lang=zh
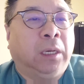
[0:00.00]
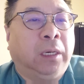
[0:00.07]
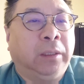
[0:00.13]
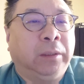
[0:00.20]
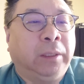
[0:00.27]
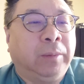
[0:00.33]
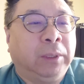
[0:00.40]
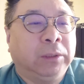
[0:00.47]
啊，
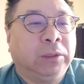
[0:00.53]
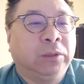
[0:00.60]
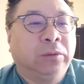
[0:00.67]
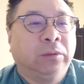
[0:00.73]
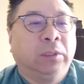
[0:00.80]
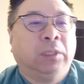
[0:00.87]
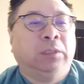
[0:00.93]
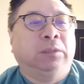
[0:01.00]
那么你
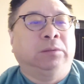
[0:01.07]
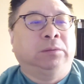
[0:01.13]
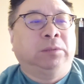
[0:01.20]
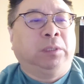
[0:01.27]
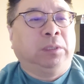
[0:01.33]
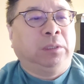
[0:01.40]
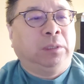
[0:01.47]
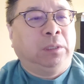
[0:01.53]
说
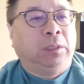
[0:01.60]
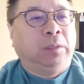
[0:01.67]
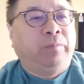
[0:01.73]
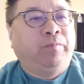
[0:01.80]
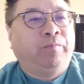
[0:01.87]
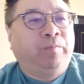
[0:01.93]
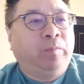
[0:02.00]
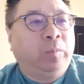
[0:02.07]
这个，
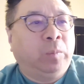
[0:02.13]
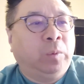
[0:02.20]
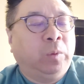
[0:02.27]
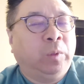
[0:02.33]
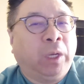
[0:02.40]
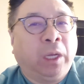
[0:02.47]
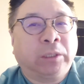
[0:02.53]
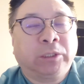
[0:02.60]

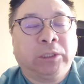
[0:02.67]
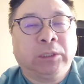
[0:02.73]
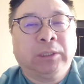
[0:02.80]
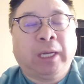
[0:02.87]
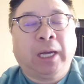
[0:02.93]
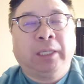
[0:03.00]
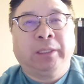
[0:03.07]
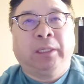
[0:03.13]
我要是
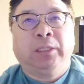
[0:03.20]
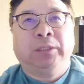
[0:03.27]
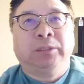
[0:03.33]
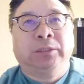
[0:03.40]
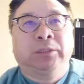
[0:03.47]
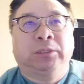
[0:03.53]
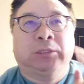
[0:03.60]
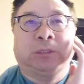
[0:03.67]
拿到